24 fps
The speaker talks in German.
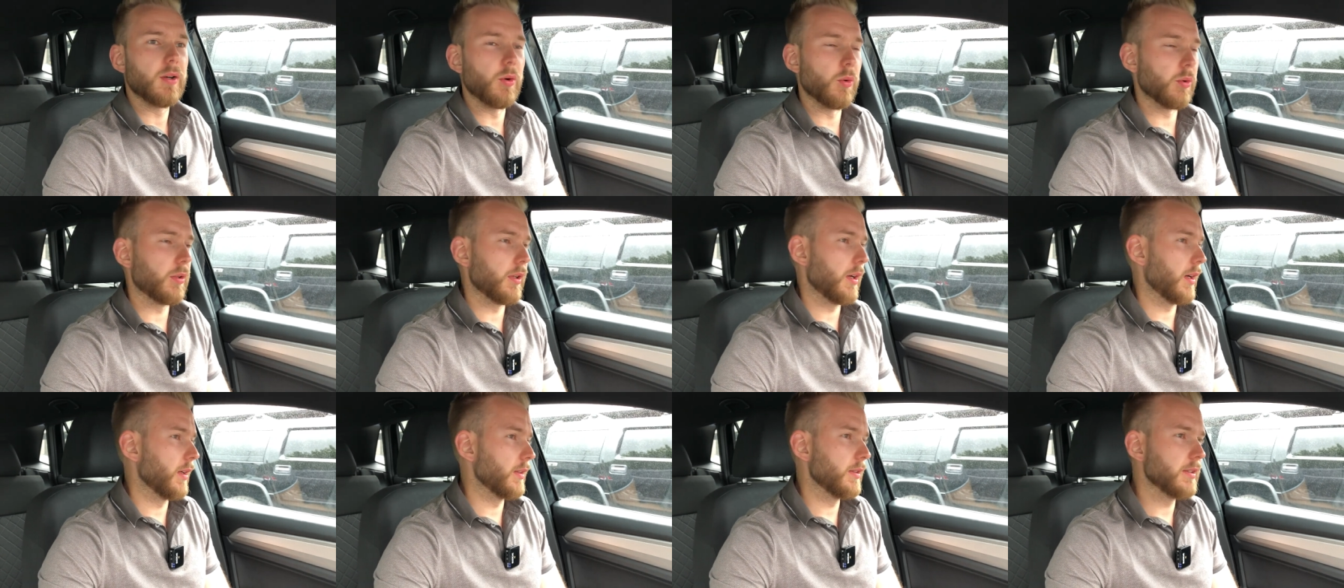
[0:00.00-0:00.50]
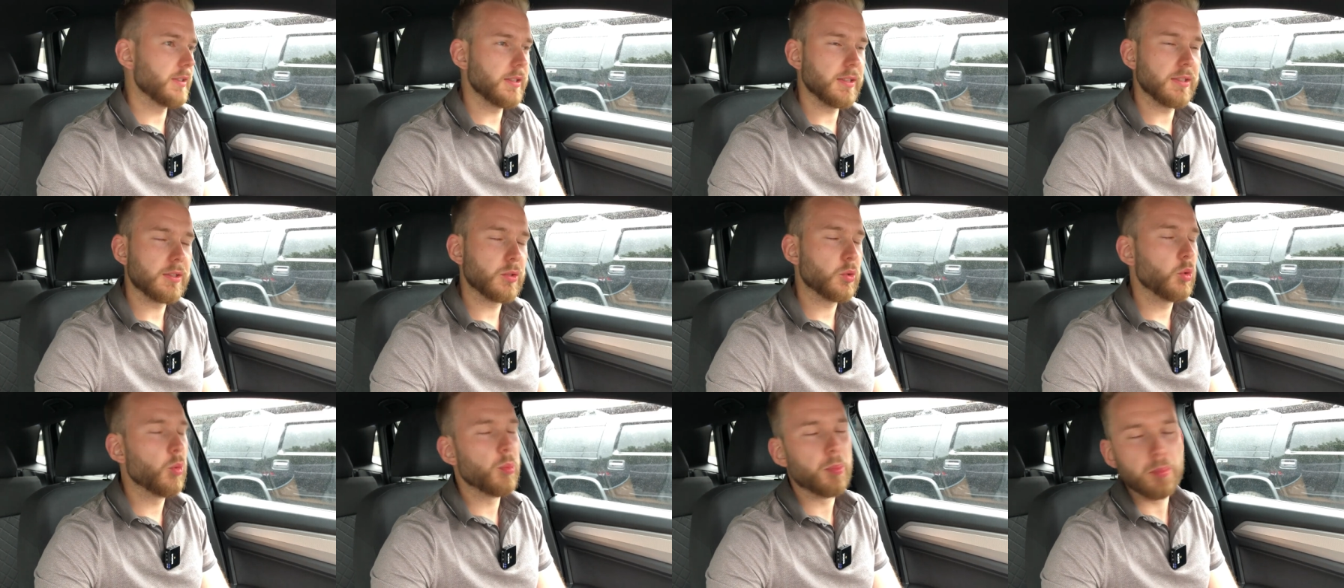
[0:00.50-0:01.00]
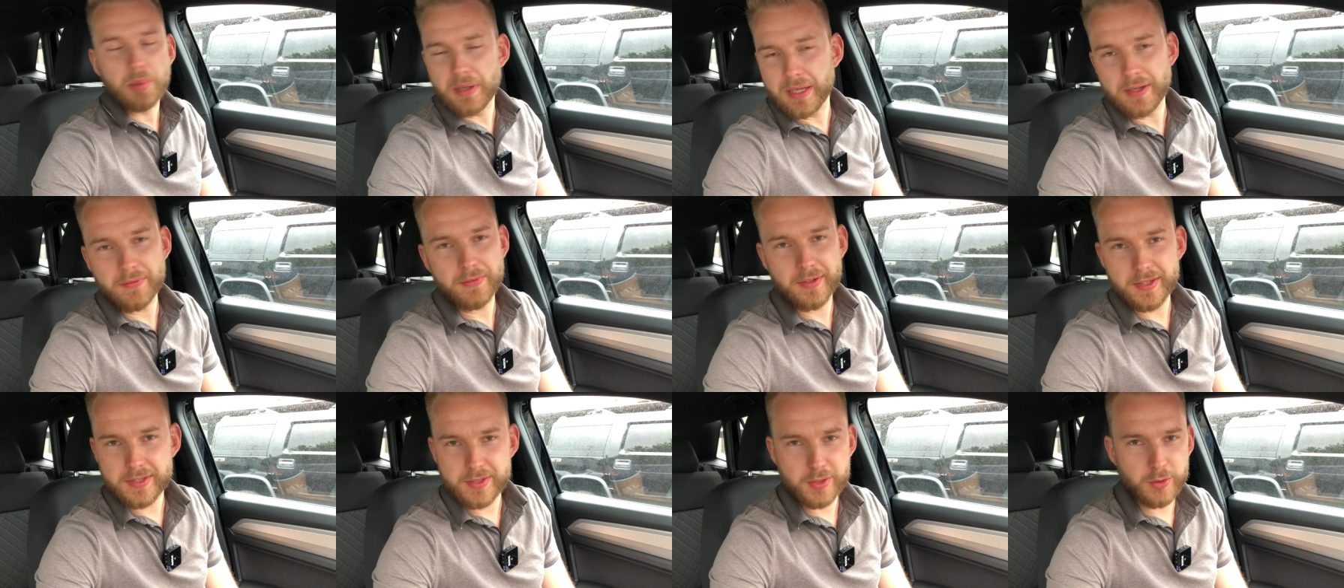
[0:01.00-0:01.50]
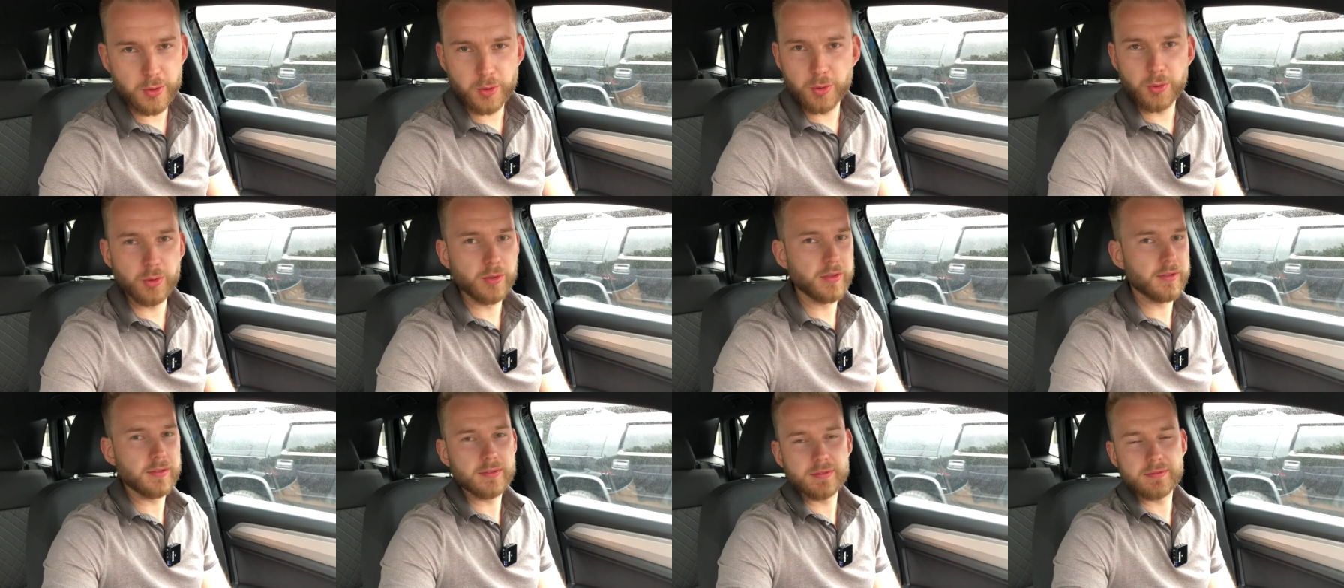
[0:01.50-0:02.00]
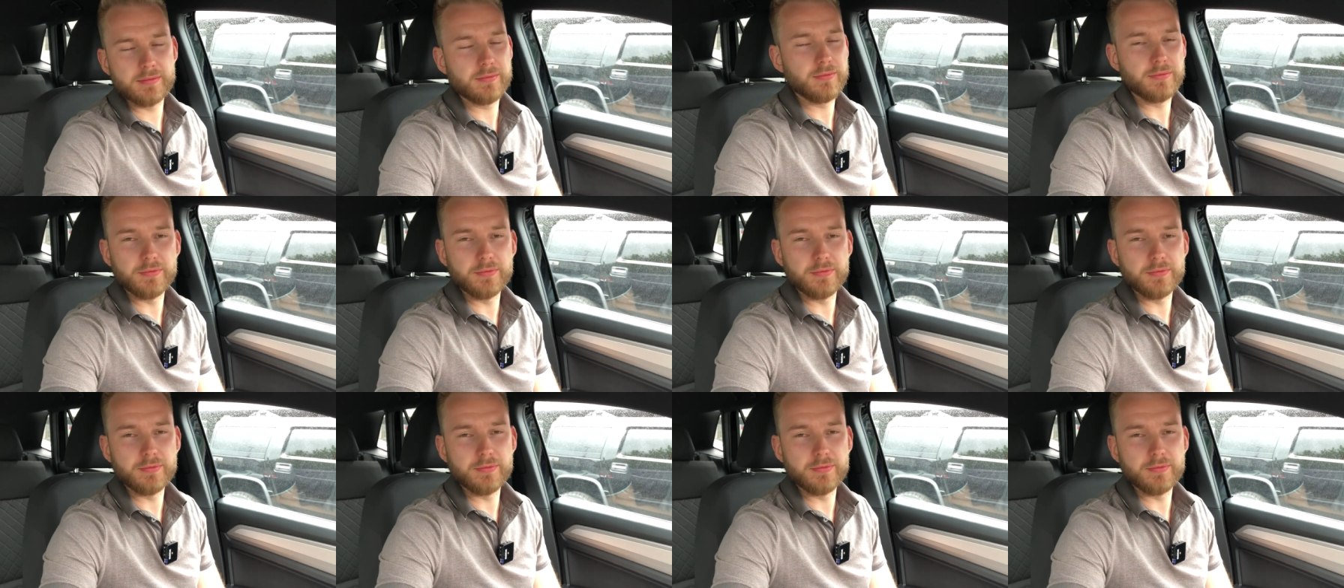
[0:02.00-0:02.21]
oder die Coupé-Version,